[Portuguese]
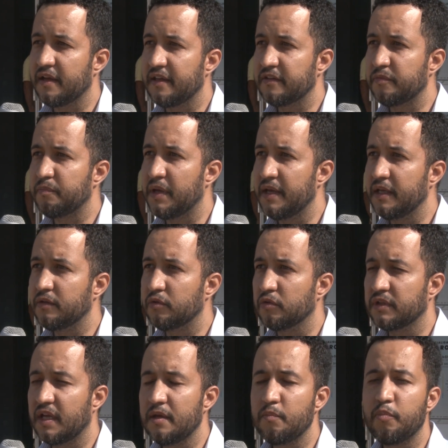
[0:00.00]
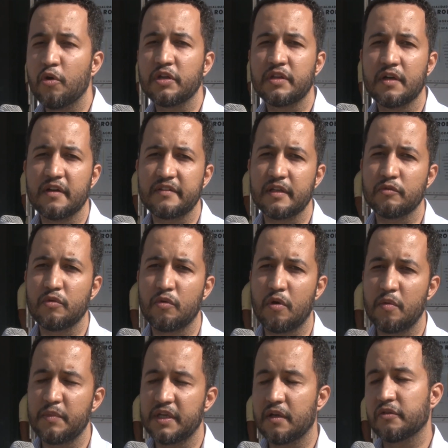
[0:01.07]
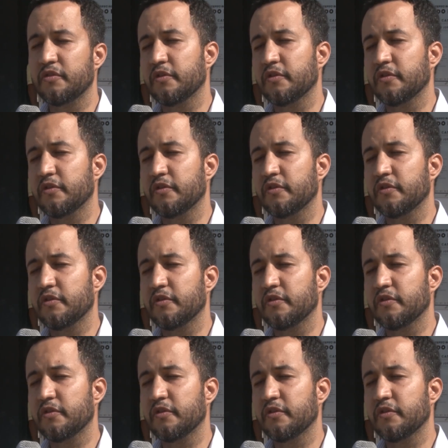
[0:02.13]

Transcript: respeito da importância do homem na